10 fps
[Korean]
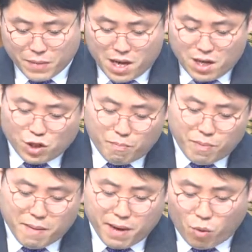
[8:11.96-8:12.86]

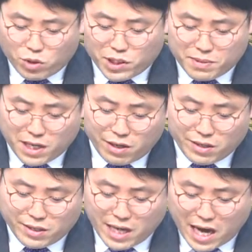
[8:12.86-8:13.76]
1854년
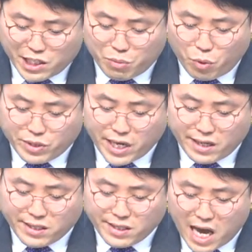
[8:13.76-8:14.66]

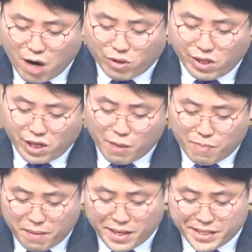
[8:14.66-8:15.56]
45세에는 상원의원에
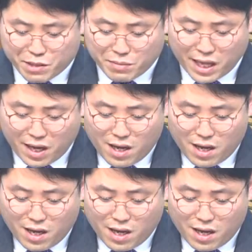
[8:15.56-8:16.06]
패배했습니다.